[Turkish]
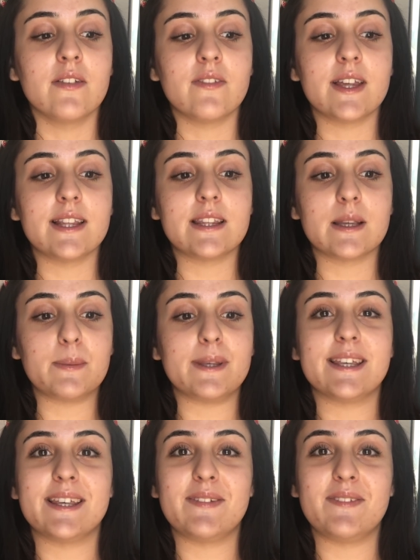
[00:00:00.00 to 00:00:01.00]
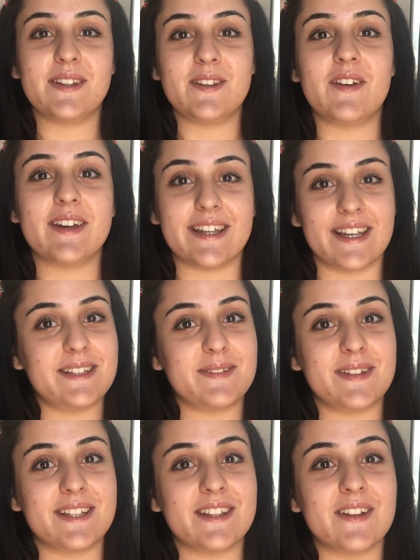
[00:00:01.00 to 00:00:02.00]
Ve tabii ki videoya
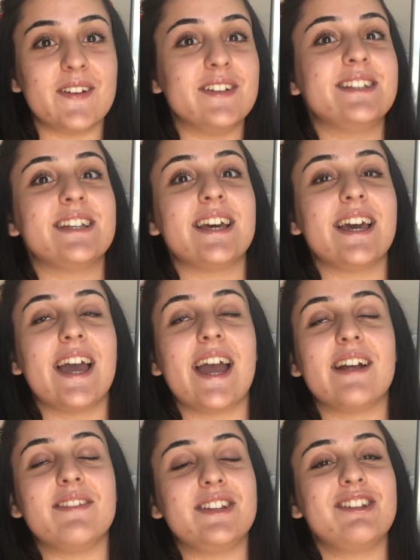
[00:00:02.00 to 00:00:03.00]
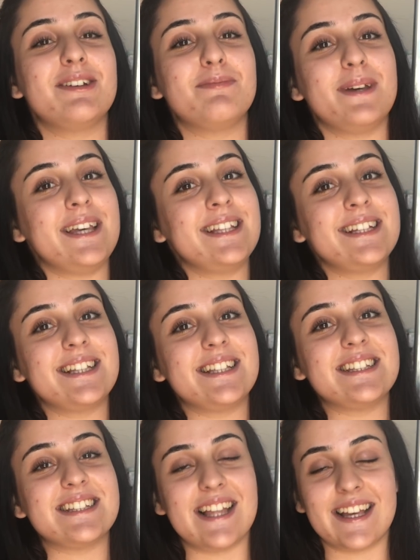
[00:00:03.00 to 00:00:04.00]
geçmeden önce eğer videoyu
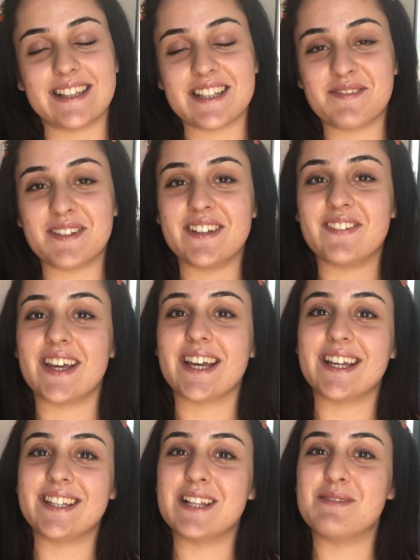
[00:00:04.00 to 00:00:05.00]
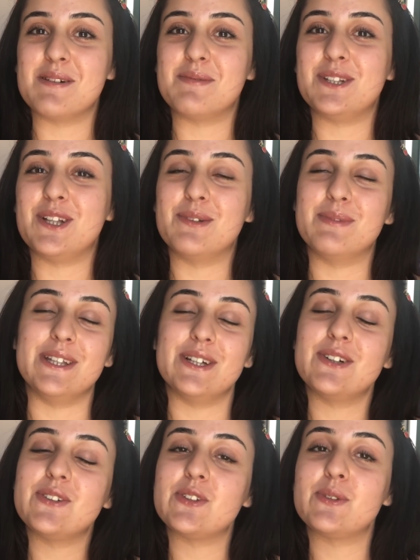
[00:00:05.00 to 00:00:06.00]
beğenirseniz likelamayı ve kanalıma abone olmayı
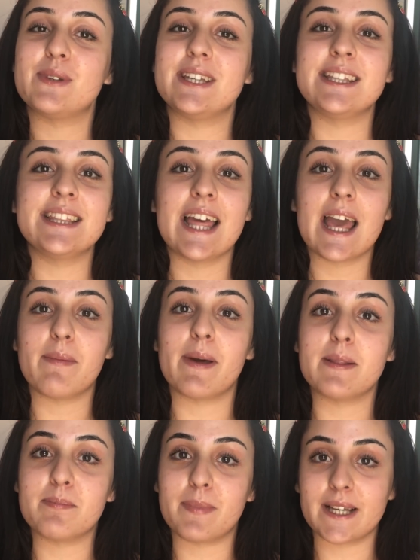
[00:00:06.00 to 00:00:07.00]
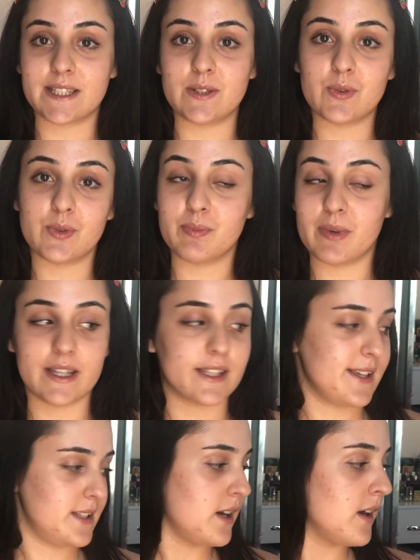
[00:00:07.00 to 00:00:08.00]
unutmayın. Hemen başlıyorum
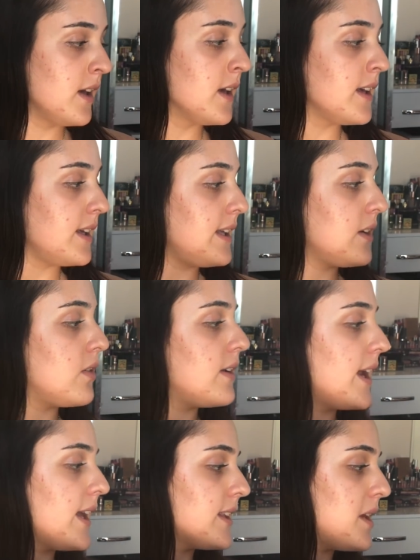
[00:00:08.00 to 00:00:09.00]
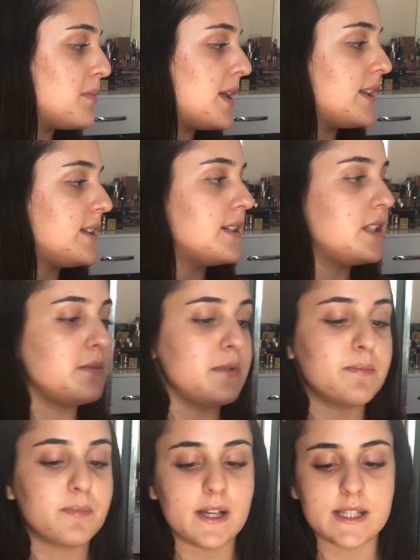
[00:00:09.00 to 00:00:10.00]
makyaja. İlk olarak nemlendirici
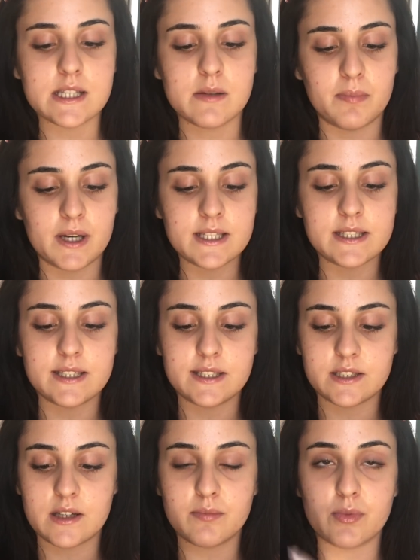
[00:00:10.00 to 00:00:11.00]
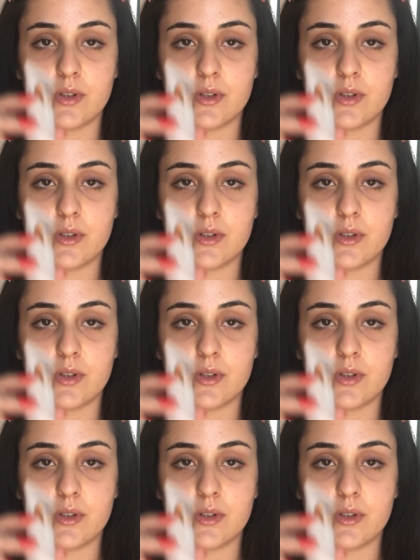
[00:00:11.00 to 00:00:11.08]
bir bazla başlayacağım.